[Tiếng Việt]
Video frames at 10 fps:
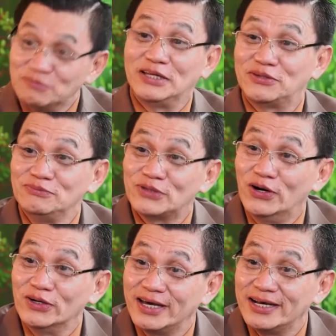công ty chúng
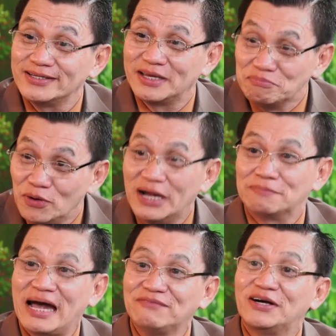tôi á, rất muốn
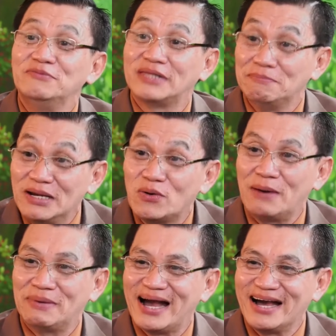hợp tác với công ty Minh
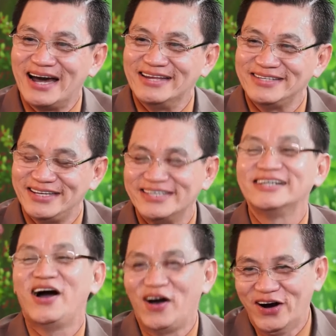Quang với các anh vì chưa có